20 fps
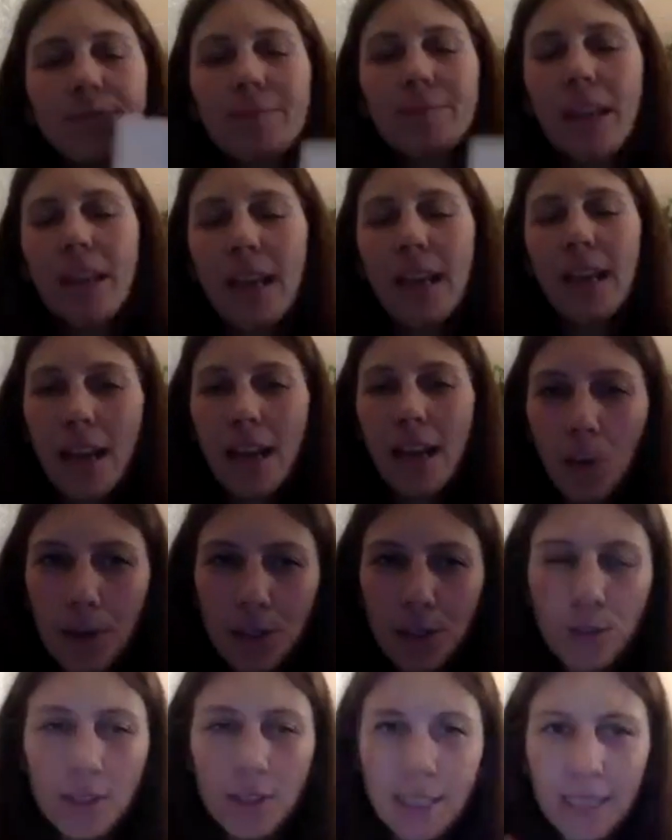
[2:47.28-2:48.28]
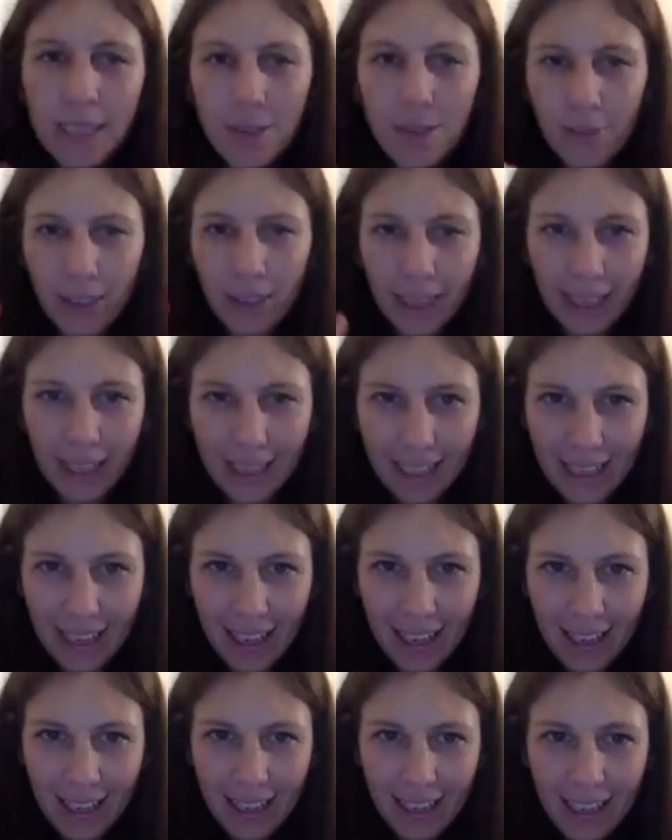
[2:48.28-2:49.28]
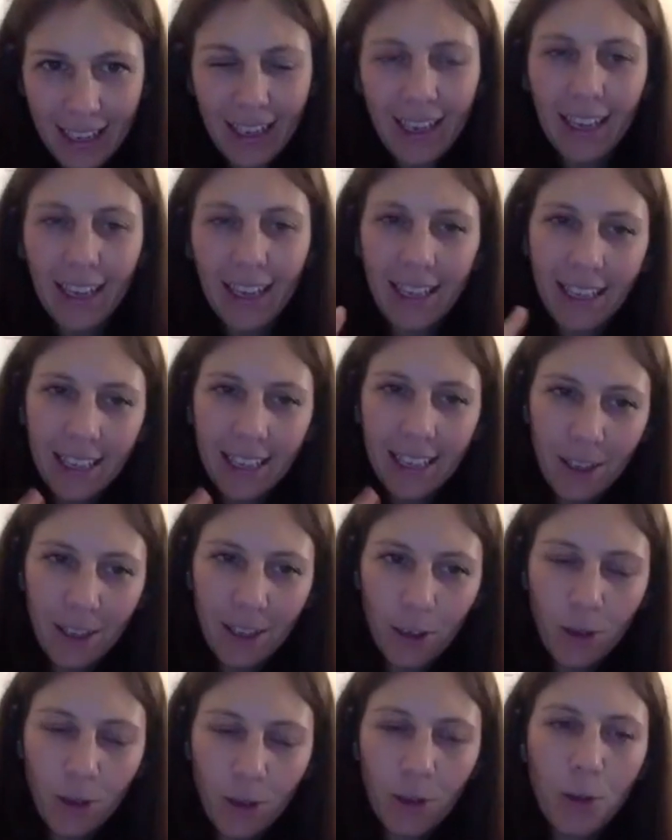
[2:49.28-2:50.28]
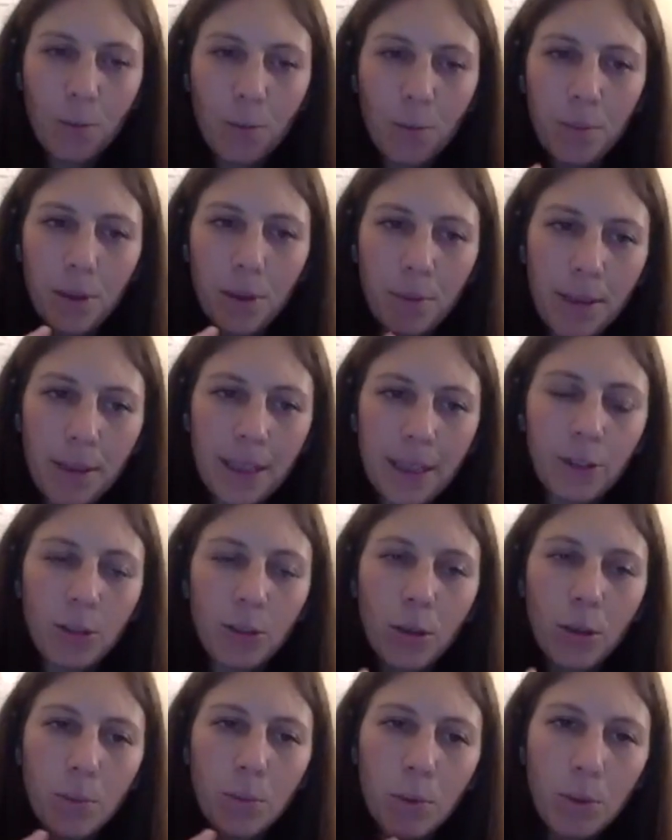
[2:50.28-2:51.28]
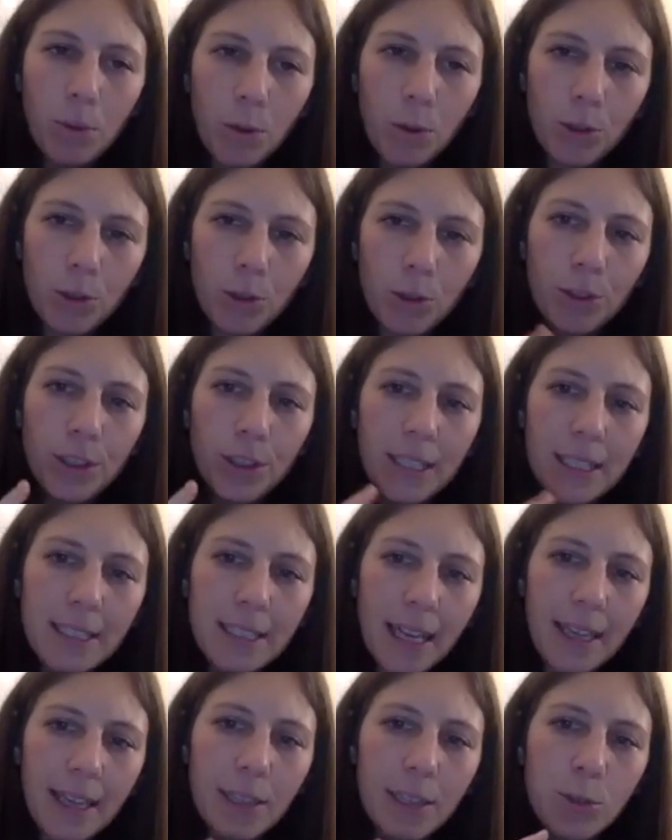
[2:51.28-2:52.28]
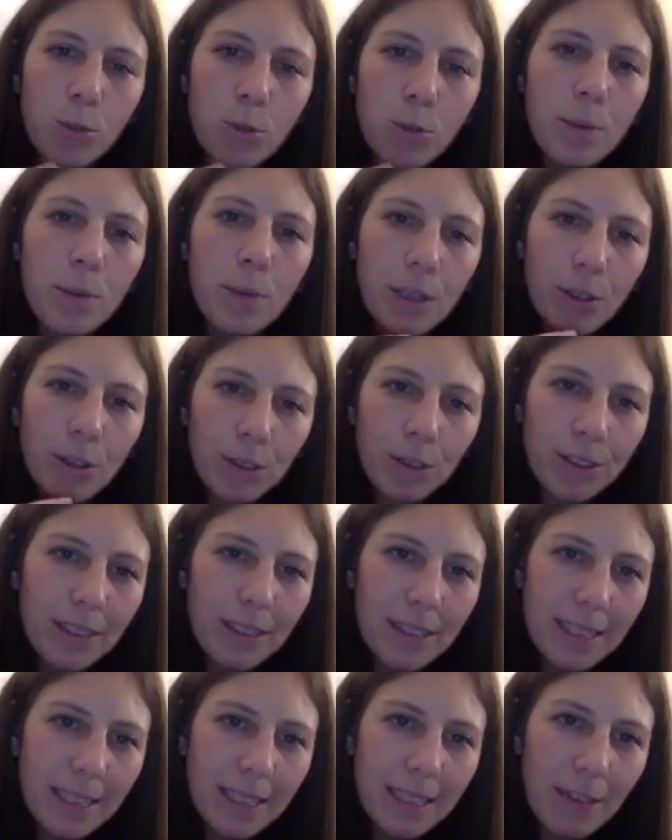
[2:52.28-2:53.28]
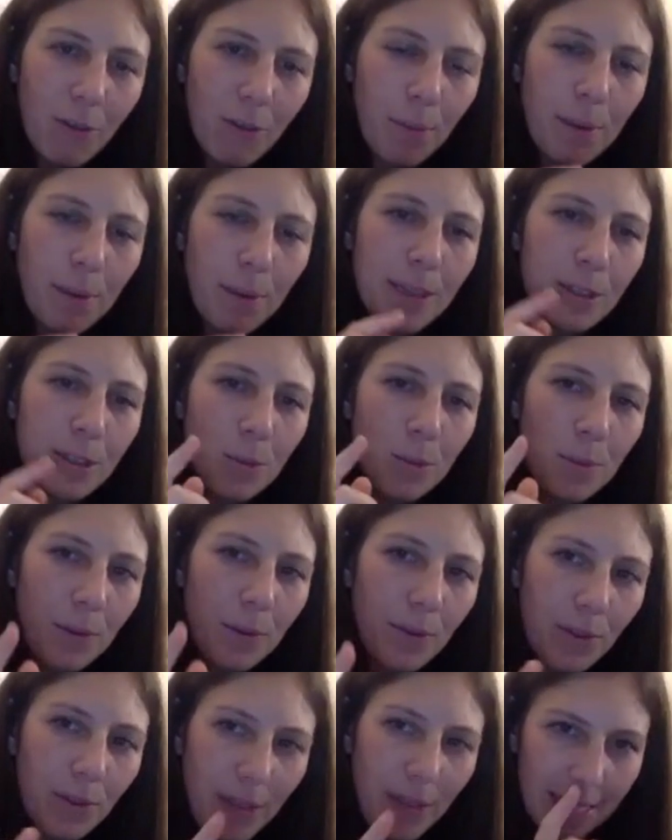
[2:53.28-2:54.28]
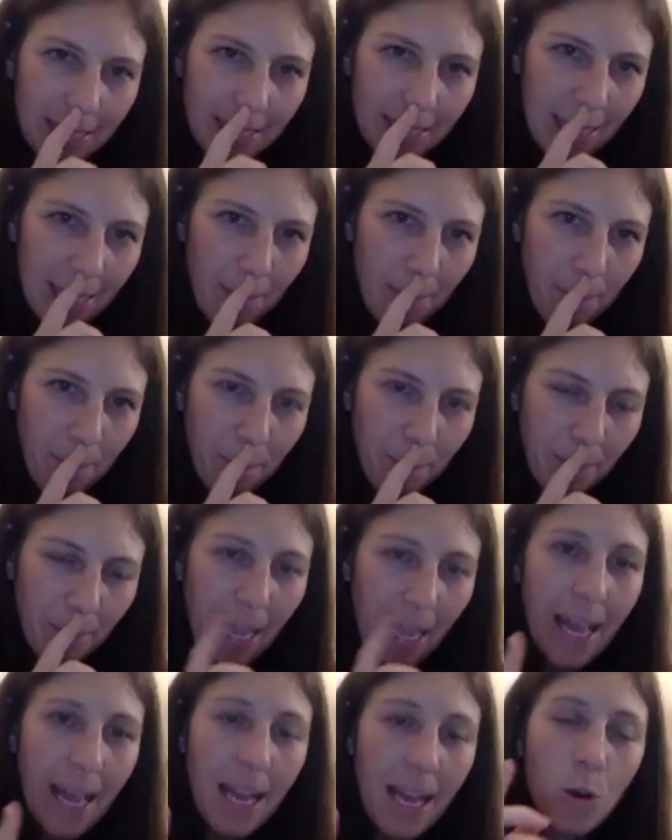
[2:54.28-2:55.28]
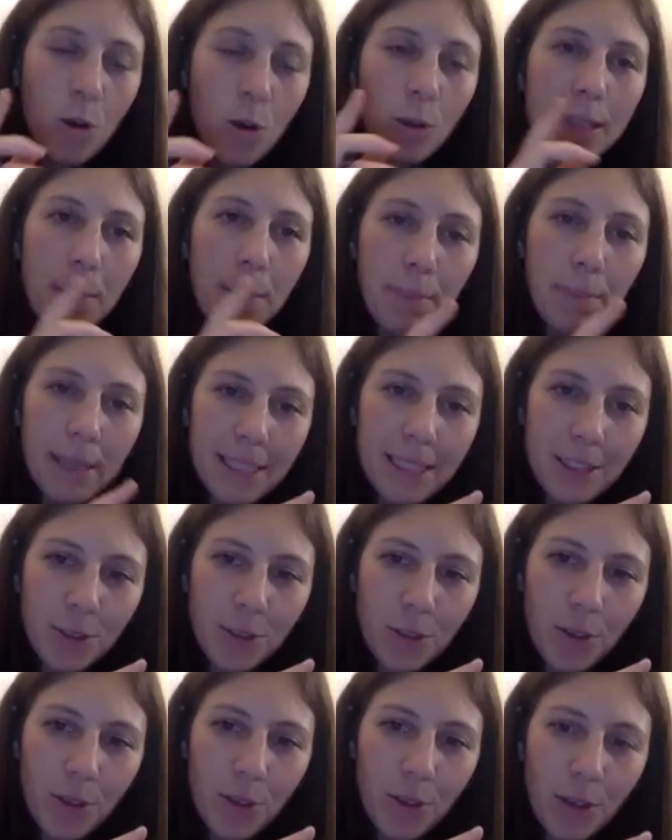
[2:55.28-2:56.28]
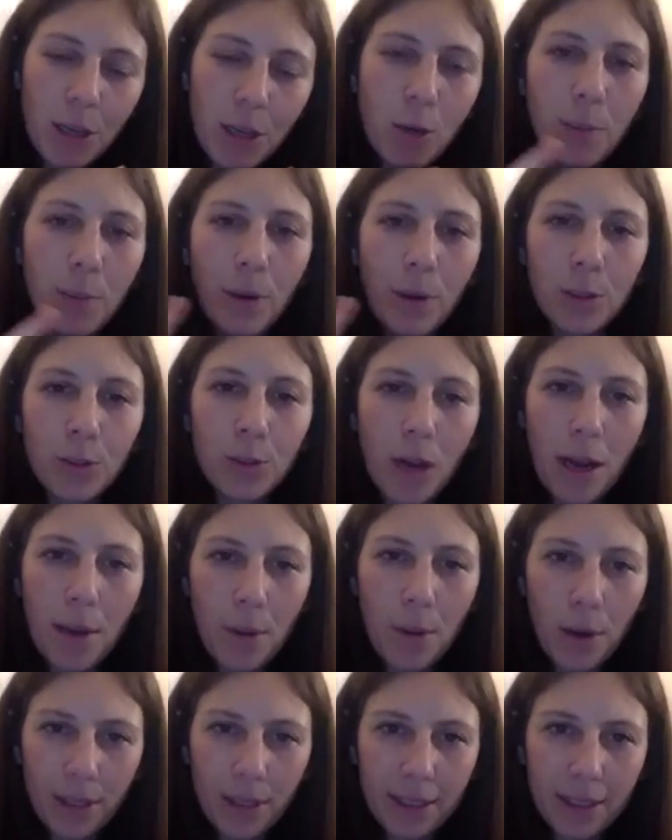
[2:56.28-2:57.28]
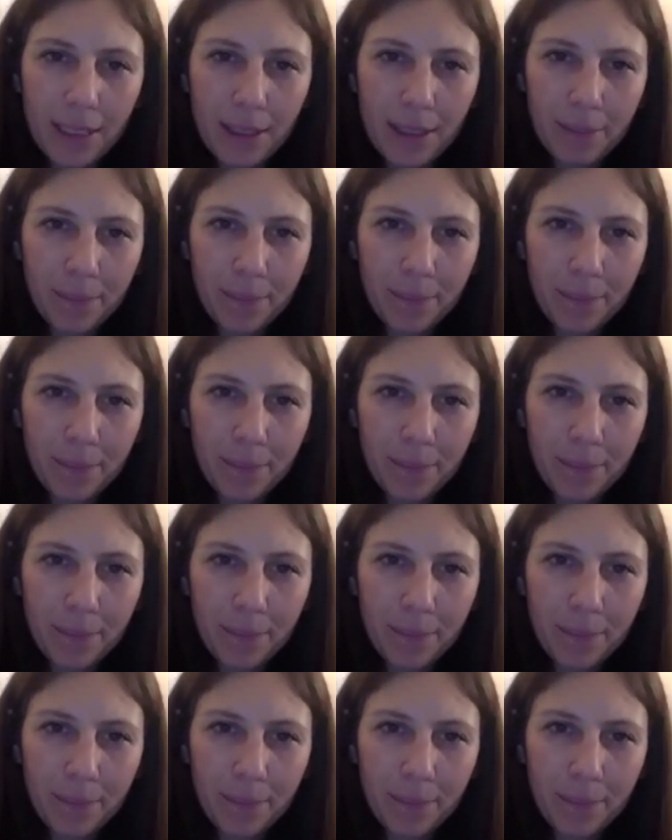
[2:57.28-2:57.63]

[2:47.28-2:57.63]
Questo significa che io non permetto al bruco di utilizzare il suo periodo sensitivo per la sopravvivenza. Lo depisto e lo porto alla morte.